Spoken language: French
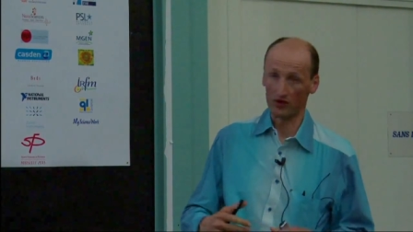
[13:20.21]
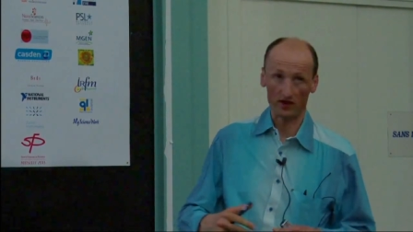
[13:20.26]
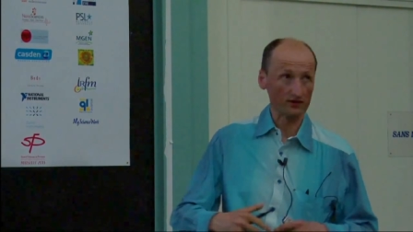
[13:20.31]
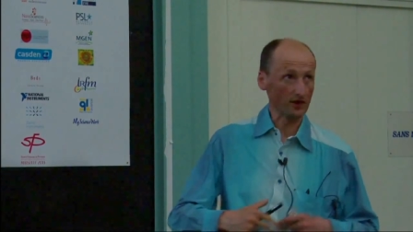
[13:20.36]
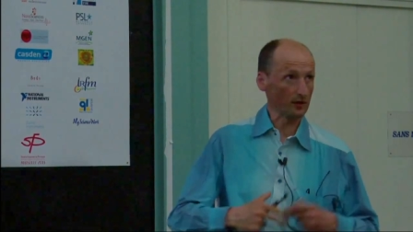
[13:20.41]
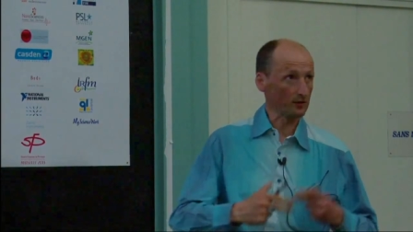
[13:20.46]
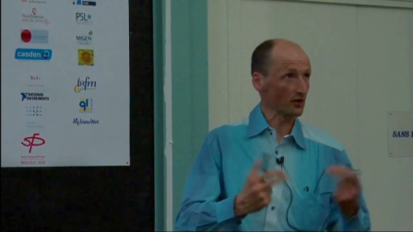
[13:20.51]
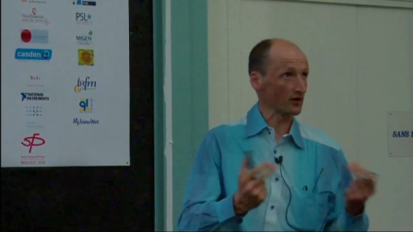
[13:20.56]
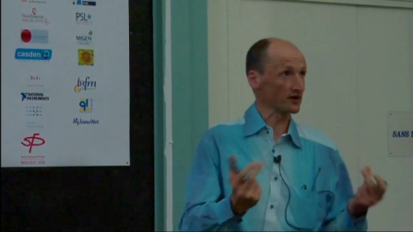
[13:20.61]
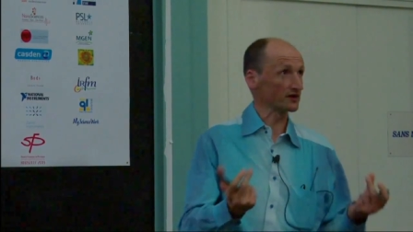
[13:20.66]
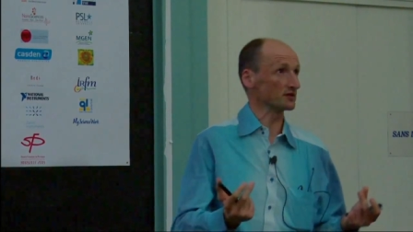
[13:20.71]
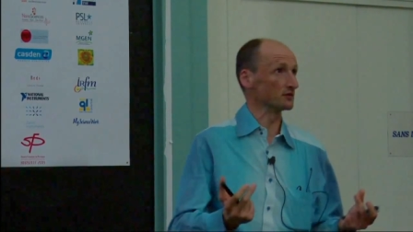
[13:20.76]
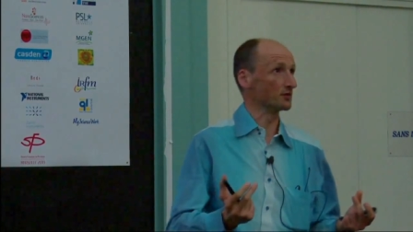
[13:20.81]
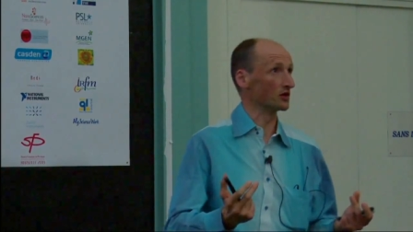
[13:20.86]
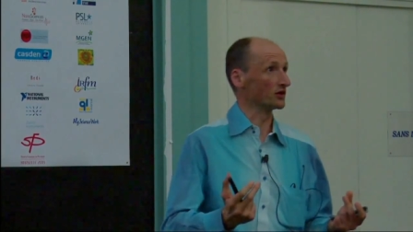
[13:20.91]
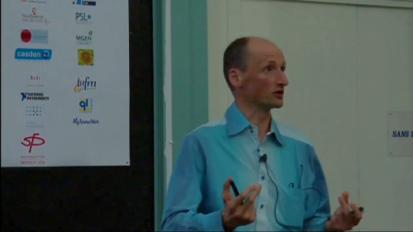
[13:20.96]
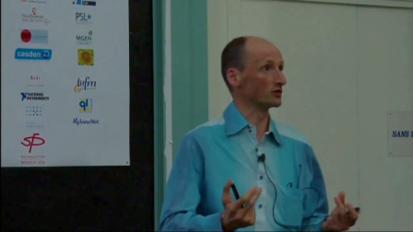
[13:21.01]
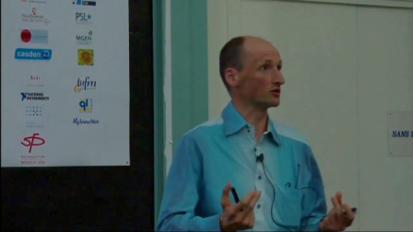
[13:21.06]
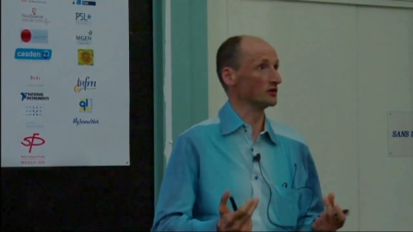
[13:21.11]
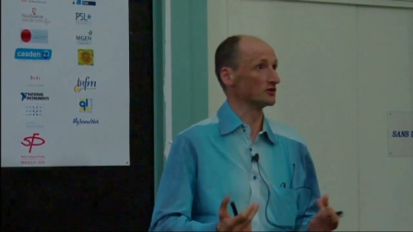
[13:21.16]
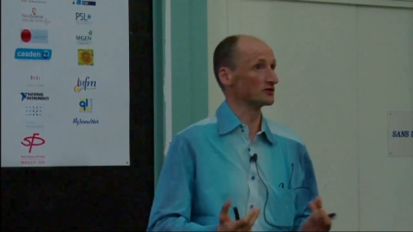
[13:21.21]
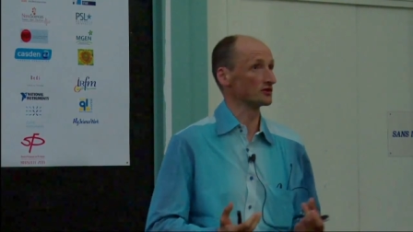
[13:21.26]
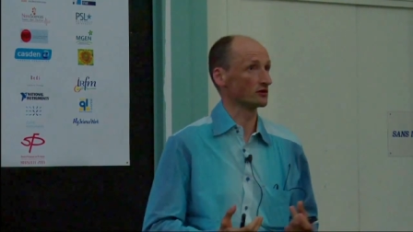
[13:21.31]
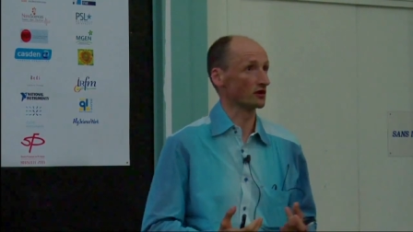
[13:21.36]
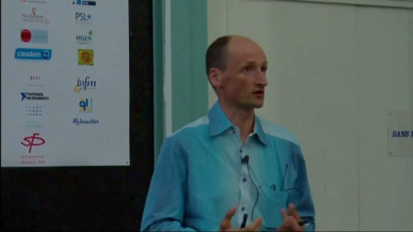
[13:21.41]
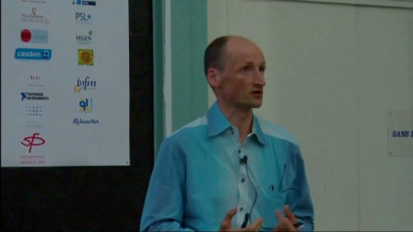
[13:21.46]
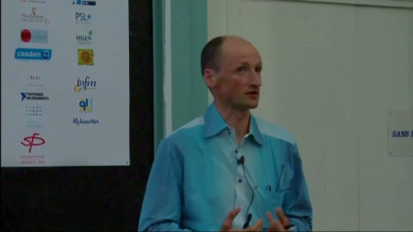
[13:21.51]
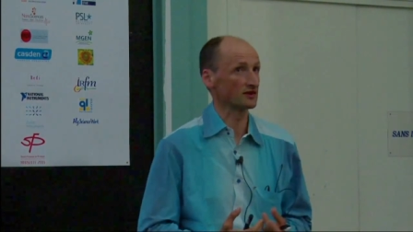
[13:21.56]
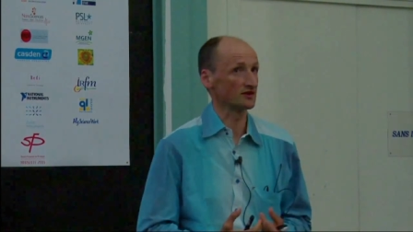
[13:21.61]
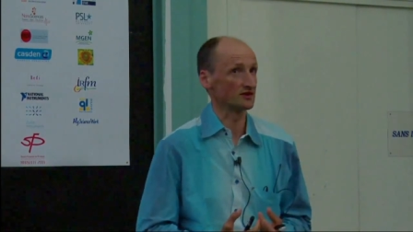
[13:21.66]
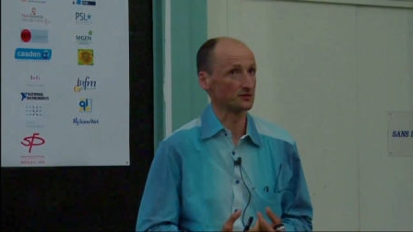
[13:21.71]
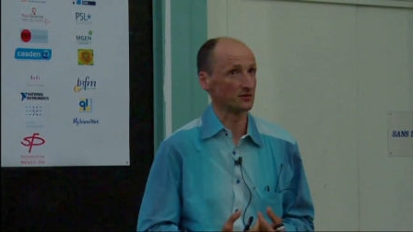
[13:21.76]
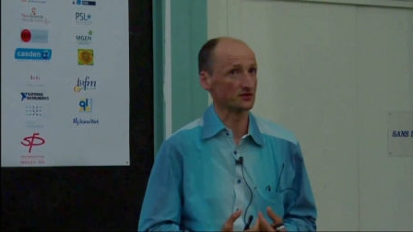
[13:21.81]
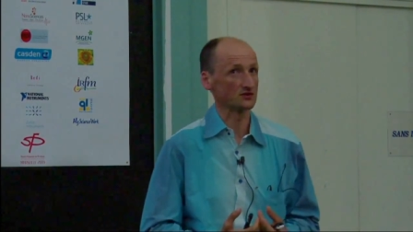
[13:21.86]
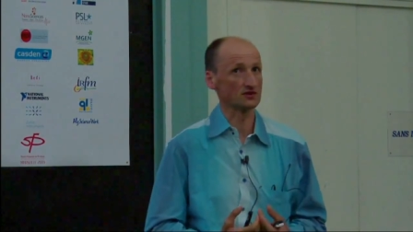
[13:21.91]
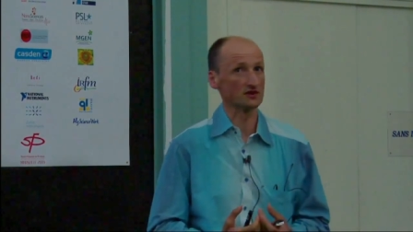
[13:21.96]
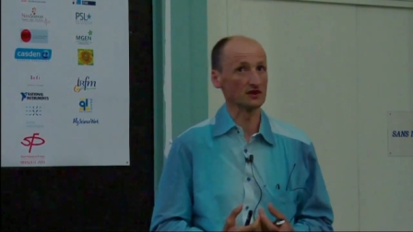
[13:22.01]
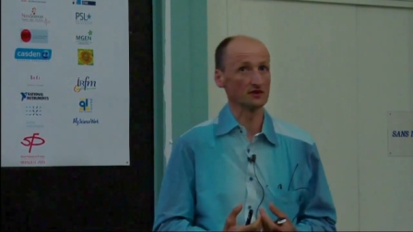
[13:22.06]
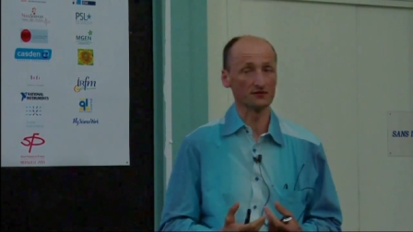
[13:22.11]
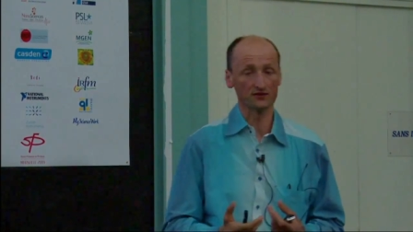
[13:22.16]
évaporer ces molécules sur notre
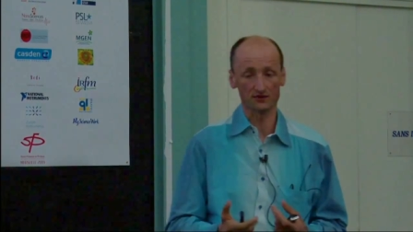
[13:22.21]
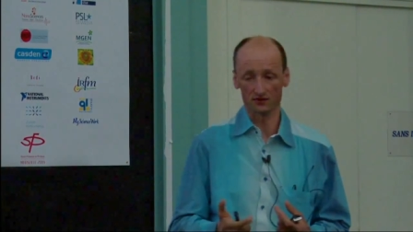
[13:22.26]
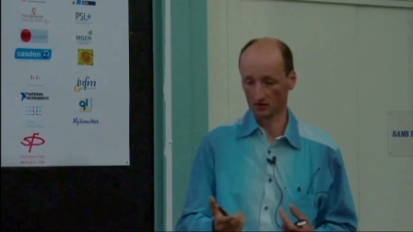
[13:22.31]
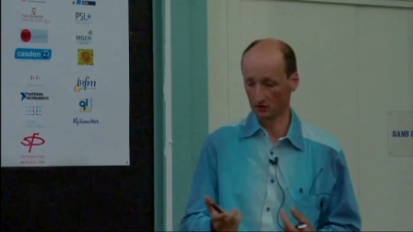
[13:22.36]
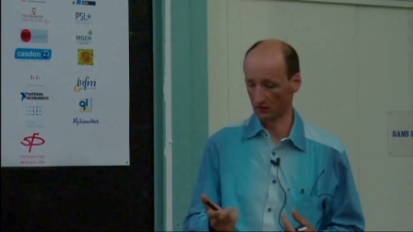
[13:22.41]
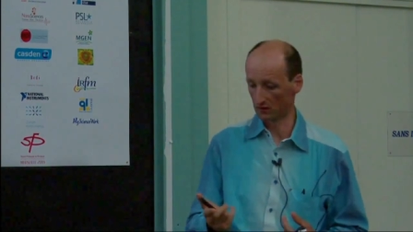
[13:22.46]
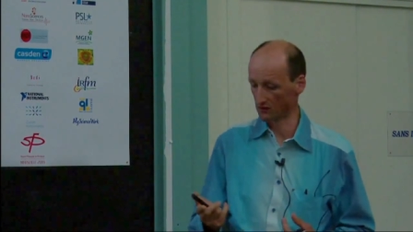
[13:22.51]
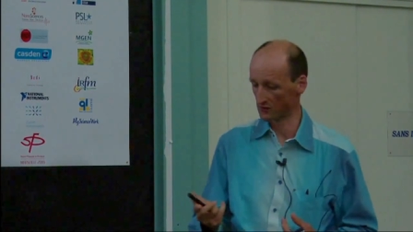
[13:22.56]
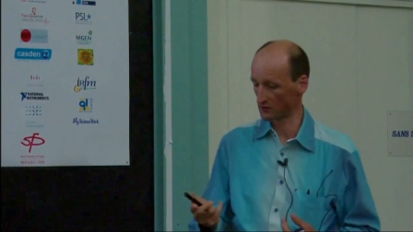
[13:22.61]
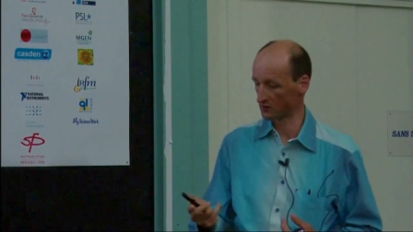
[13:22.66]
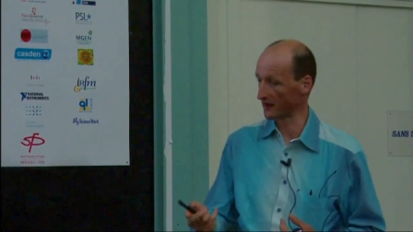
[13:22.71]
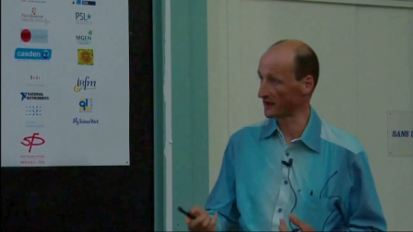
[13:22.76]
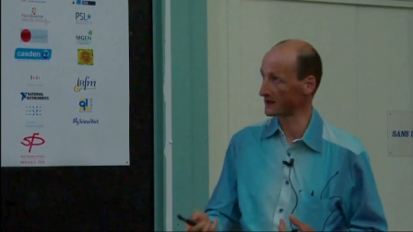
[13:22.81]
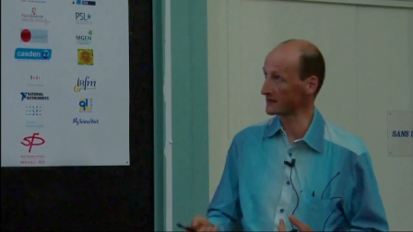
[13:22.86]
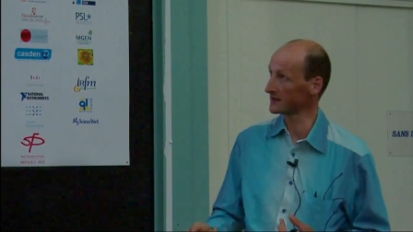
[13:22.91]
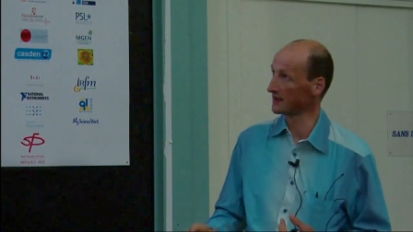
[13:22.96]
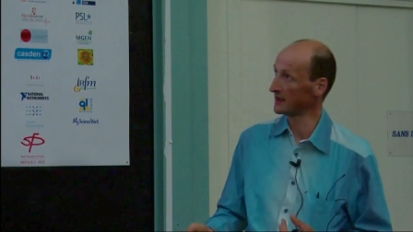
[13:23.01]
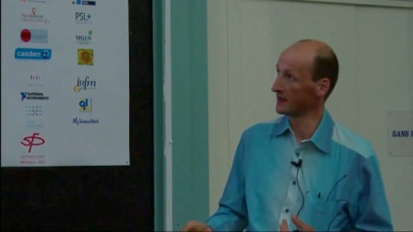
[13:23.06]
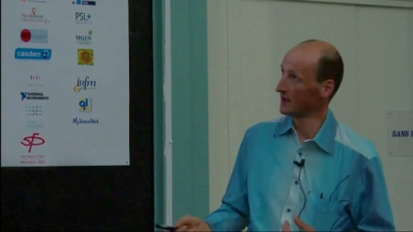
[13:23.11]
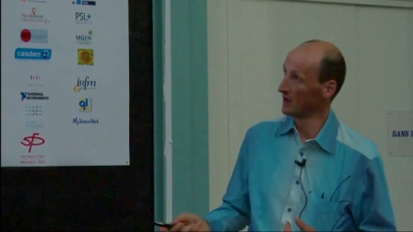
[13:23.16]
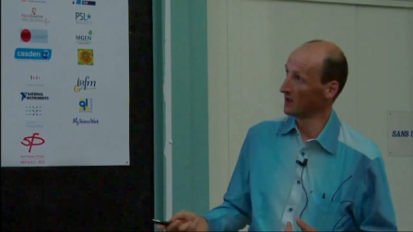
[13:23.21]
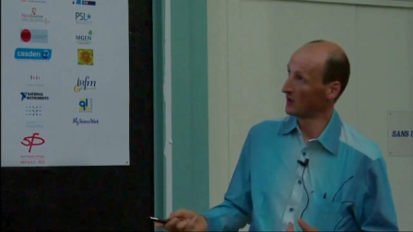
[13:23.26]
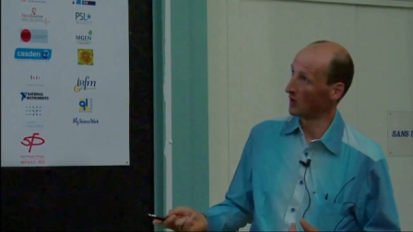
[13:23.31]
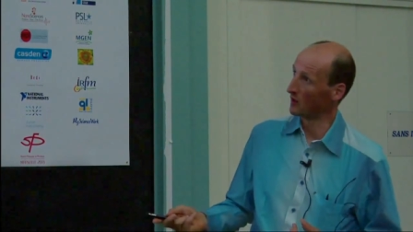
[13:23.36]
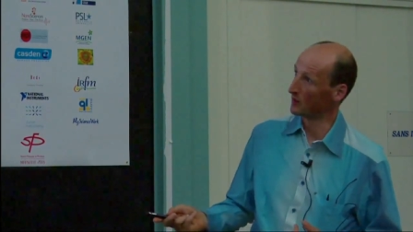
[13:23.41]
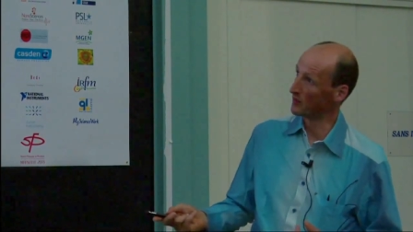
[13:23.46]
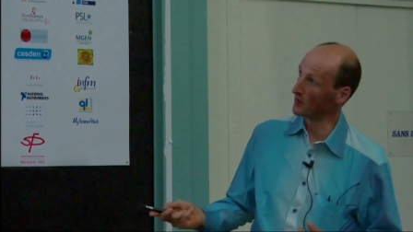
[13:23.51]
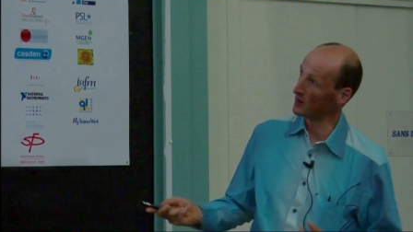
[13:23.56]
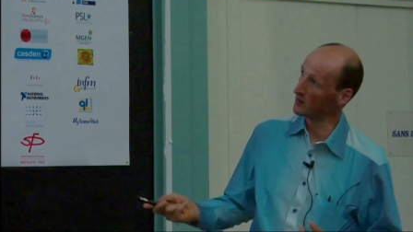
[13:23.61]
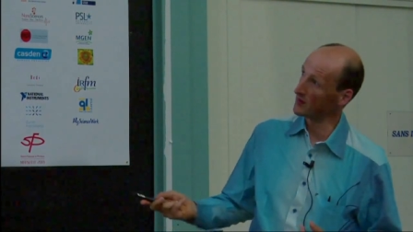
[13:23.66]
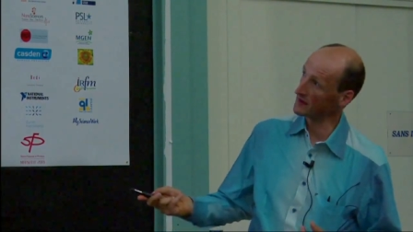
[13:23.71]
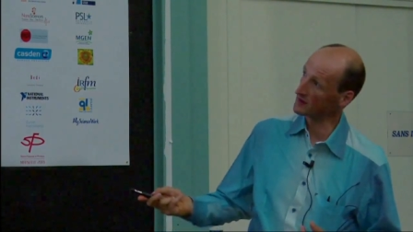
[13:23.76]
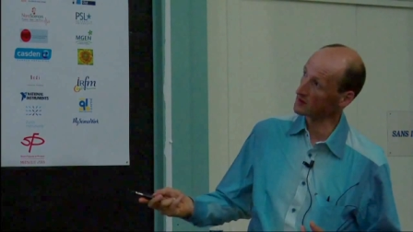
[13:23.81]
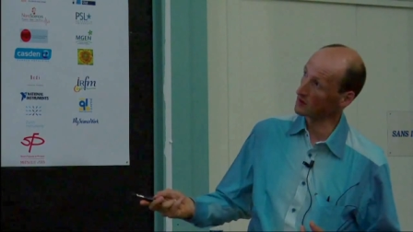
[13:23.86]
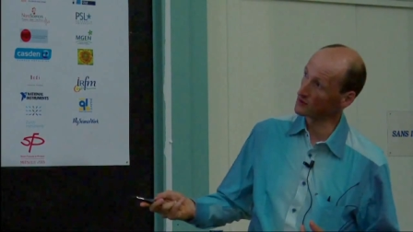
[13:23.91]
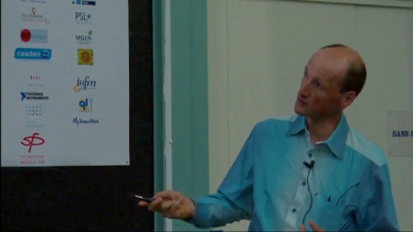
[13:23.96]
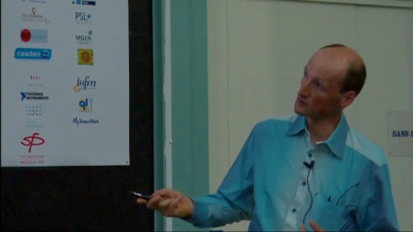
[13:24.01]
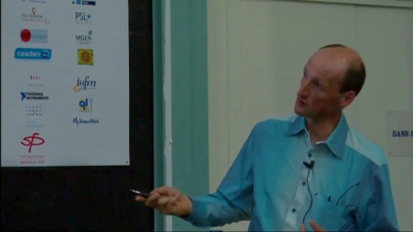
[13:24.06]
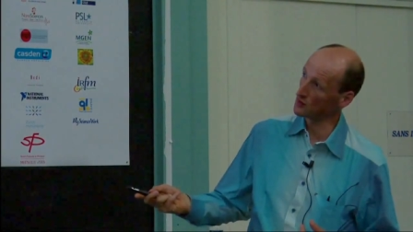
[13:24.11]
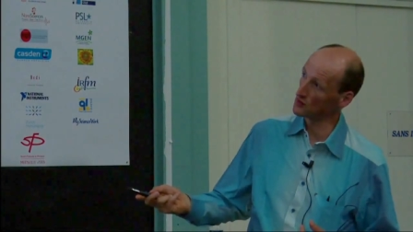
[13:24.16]
dispositif si on le souhaite. On peut les mettre
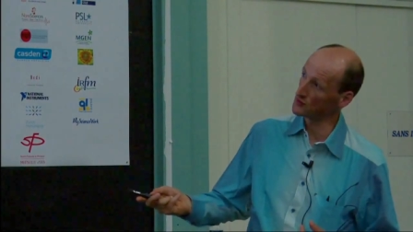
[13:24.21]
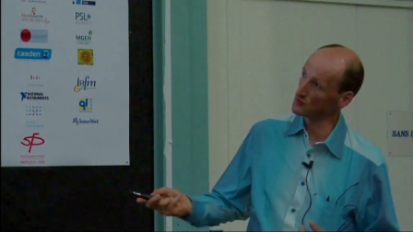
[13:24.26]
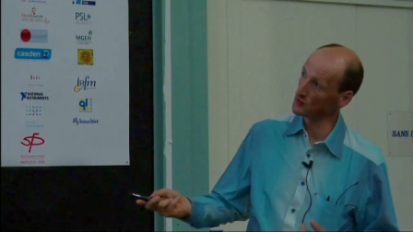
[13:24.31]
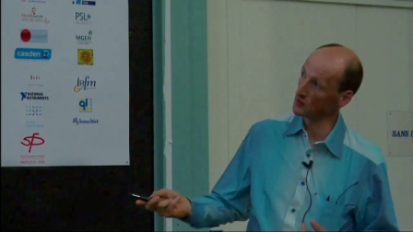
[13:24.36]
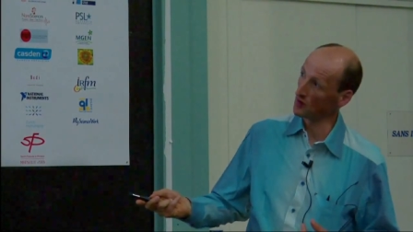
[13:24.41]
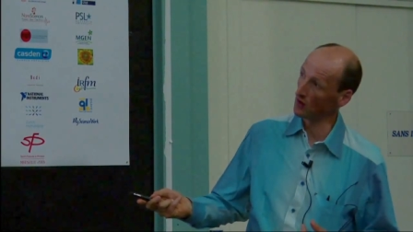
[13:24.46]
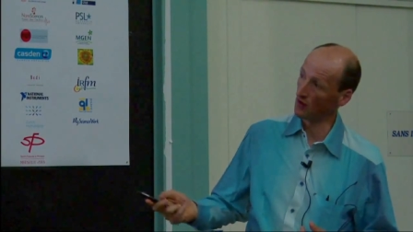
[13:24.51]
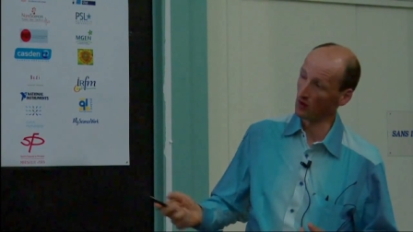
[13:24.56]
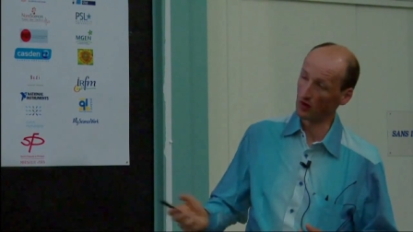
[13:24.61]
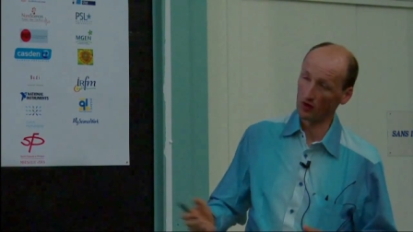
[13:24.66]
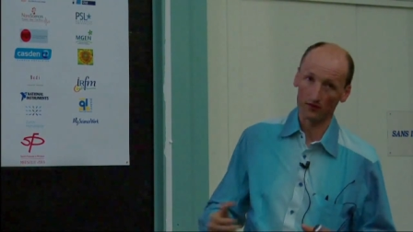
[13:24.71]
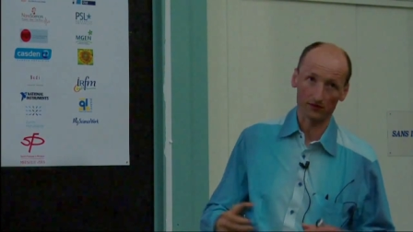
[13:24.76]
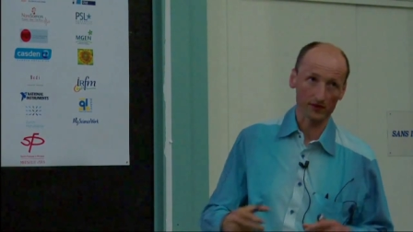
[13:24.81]
en solution, on